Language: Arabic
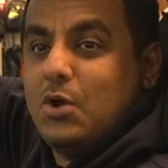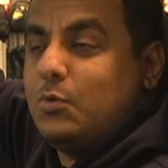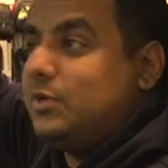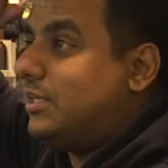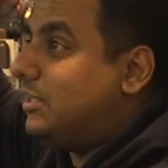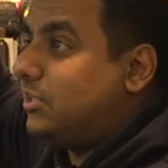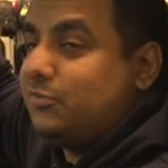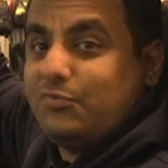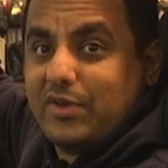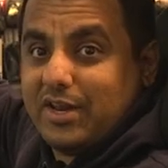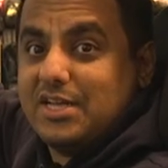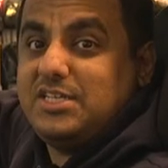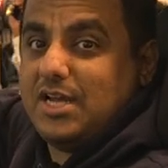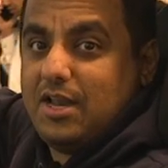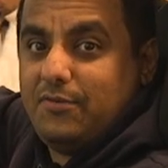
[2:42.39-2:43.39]
وانت
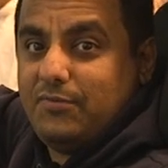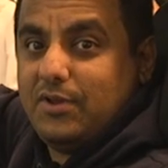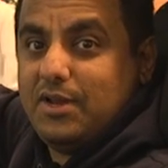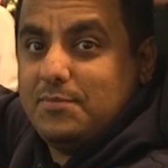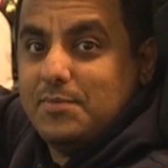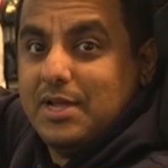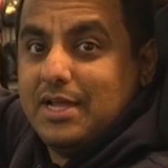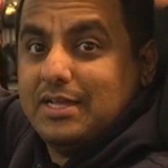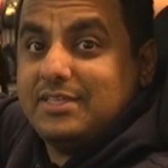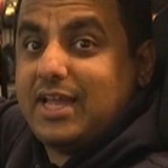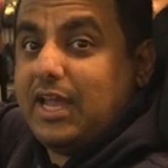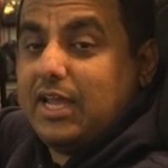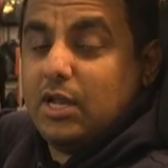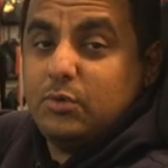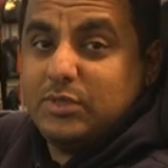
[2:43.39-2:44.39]
تتفرج على فيلم
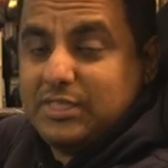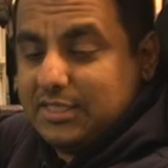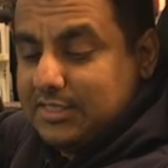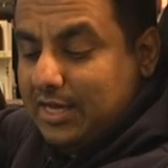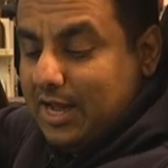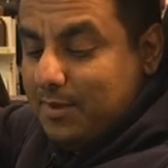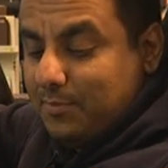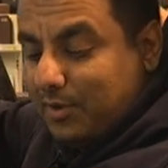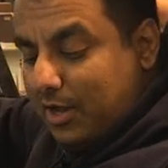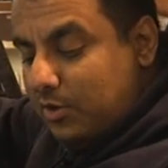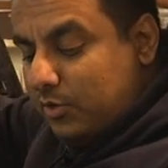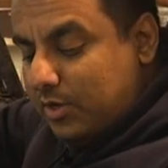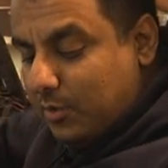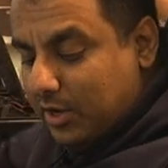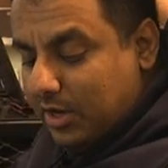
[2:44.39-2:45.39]
تخيل وانت تلعب
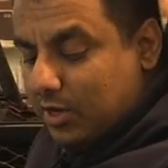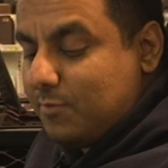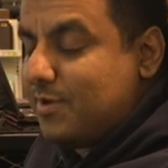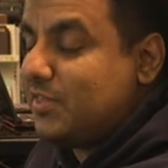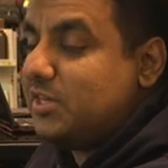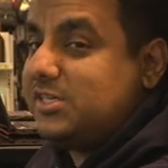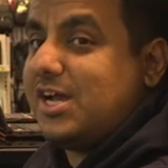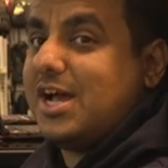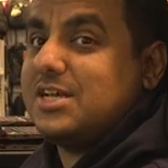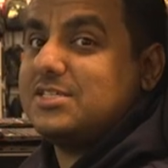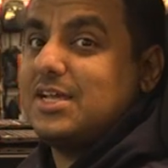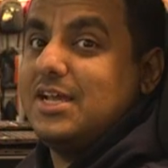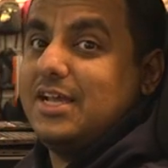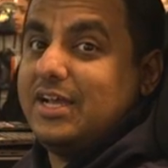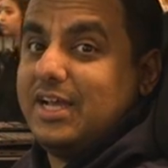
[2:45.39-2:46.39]
خلوني اوريكم هذا الجهاز